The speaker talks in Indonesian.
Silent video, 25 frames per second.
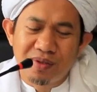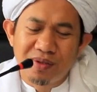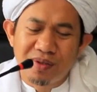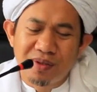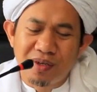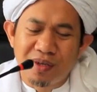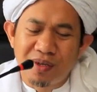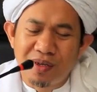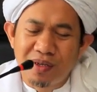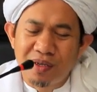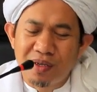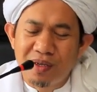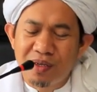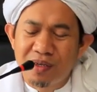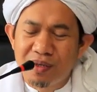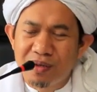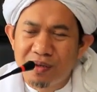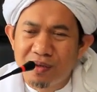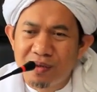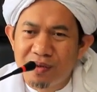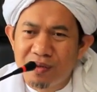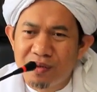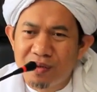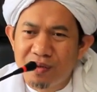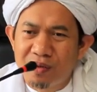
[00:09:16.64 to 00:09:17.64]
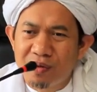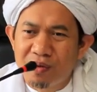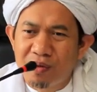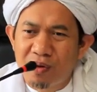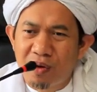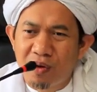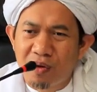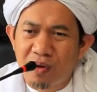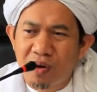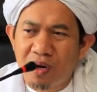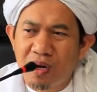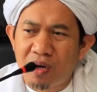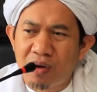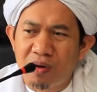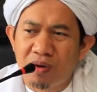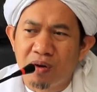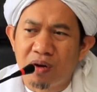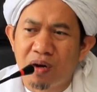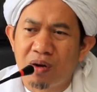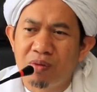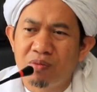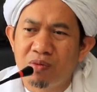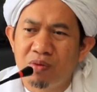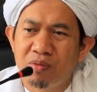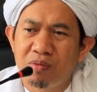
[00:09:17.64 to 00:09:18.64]
jadi
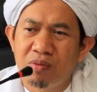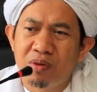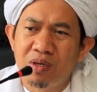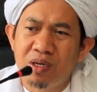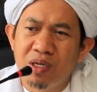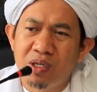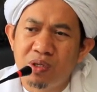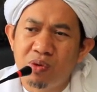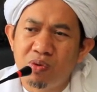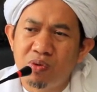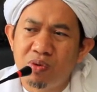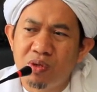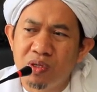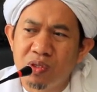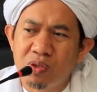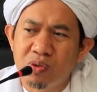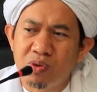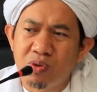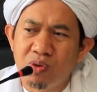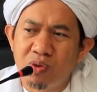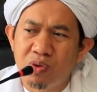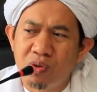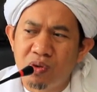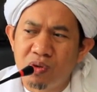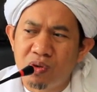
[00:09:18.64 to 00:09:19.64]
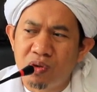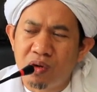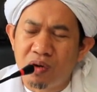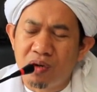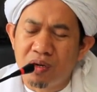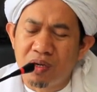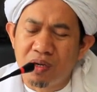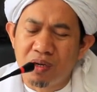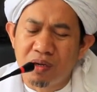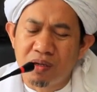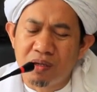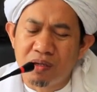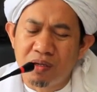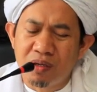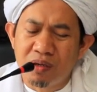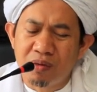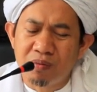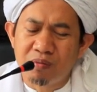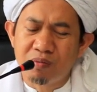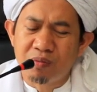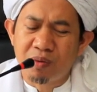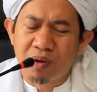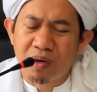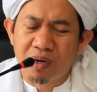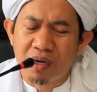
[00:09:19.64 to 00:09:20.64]
orang-orang mukmin itu ditolong oleh Allah
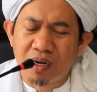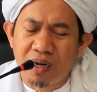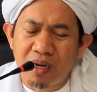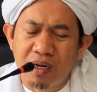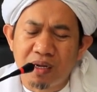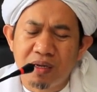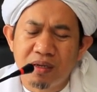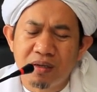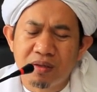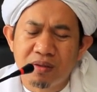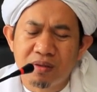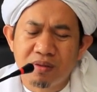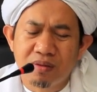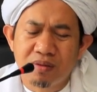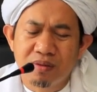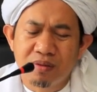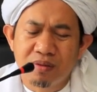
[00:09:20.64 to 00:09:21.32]
perang